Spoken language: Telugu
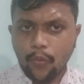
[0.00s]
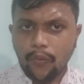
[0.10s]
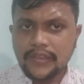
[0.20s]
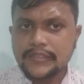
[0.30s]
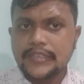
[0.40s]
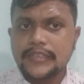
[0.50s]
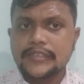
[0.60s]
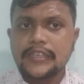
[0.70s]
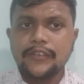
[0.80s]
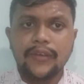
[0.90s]
వన్
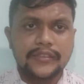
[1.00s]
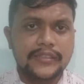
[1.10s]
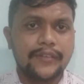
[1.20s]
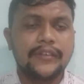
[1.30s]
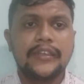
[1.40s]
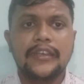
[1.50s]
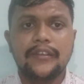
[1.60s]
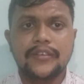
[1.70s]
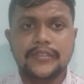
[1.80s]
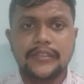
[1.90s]
సిక్స్టీ వన్ సెవెంటీ
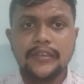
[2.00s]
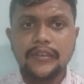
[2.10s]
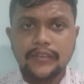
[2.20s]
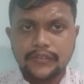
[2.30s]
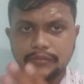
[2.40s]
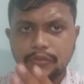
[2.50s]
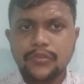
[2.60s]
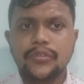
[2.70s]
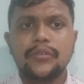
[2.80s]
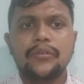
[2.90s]
కానీ వస్తే
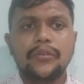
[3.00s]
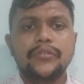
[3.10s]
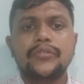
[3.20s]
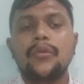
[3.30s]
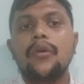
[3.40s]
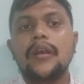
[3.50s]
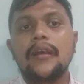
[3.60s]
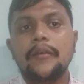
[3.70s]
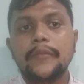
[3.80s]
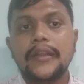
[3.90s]
కొంచెం స్లోగా
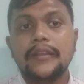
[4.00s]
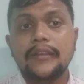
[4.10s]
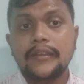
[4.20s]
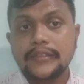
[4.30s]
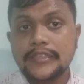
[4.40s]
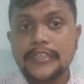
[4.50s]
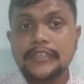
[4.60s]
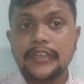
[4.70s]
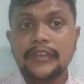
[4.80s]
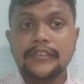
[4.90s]
మరి
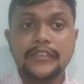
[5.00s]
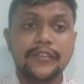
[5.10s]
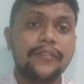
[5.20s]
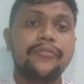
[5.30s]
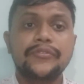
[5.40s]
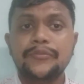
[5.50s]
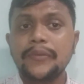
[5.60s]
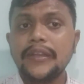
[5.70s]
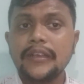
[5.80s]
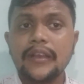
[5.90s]
చేజింగ్ అనేది
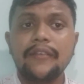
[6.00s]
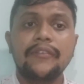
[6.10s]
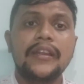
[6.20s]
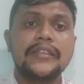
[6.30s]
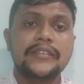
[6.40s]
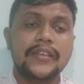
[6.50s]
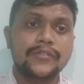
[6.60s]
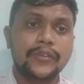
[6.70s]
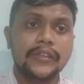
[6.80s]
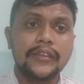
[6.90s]
స్పీడ్గా వెళ్ళే ఛాన్స్
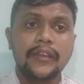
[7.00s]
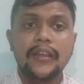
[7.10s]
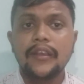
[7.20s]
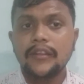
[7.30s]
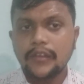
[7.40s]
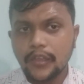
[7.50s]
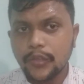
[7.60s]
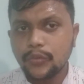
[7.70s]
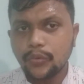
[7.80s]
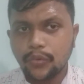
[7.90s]
ఉంటుంది
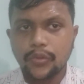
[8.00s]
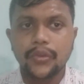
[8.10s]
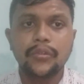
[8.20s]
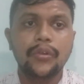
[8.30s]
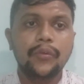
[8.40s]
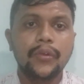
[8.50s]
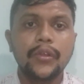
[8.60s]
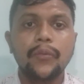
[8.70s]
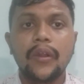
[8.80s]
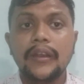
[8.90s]
లేదు కుదరదు అనుకుంటే
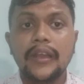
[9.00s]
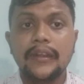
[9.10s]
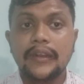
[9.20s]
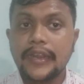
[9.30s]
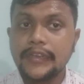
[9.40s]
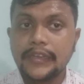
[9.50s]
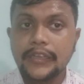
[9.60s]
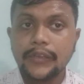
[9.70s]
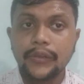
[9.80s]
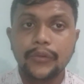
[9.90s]
వన్ నైంటీ
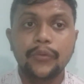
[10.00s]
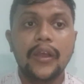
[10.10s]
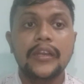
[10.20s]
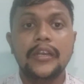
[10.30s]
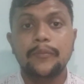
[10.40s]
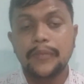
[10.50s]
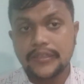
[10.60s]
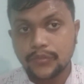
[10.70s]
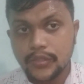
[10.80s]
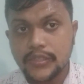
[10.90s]
టూ హండ్రెడ్
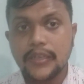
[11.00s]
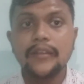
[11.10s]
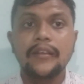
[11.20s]
ప్లస్ వచ్చినా